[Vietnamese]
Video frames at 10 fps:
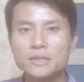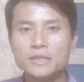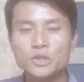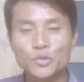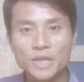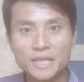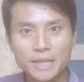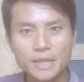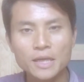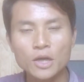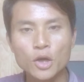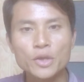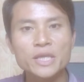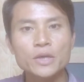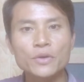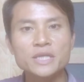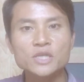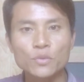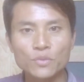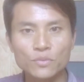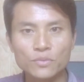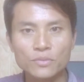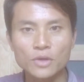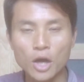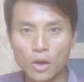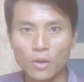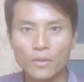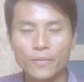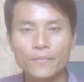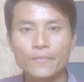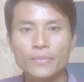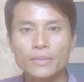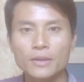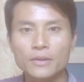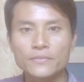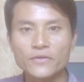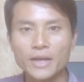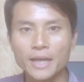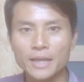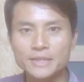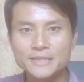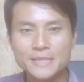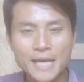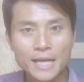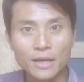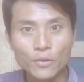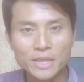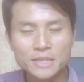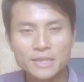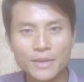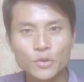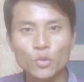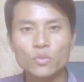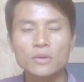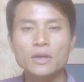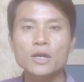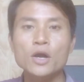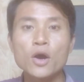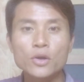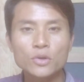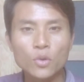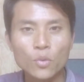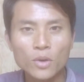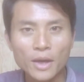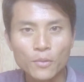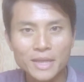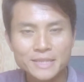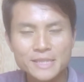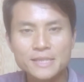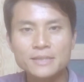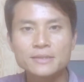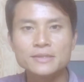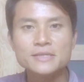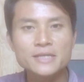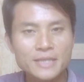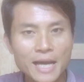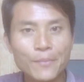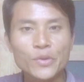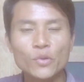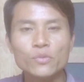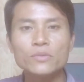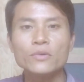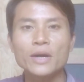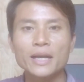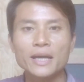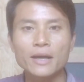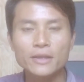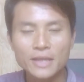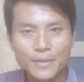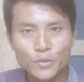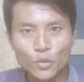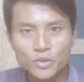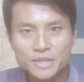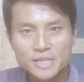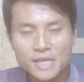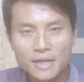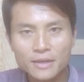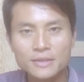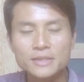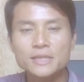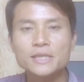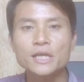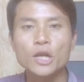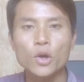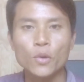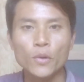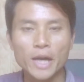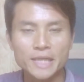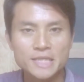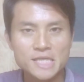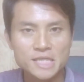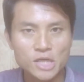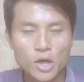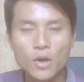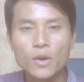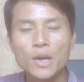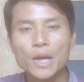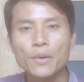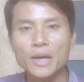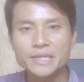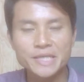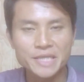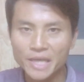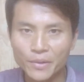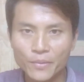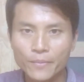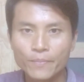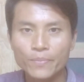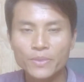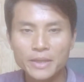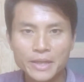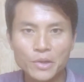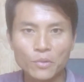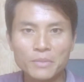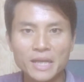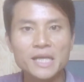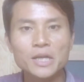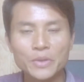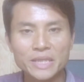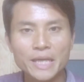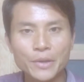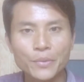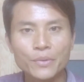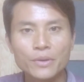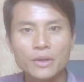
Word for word: Như chúng ta thấy đó, có nhiều cái dòng họ và cha là quan chức tham nhũng, con cũng là quan chức chưa tham nhũng, hoặc là có tham nhũng chưa, chưa lộ, hoặc chưa rõ, hoặc chưa nhiều, nhưng cũng bị liên lụy theo.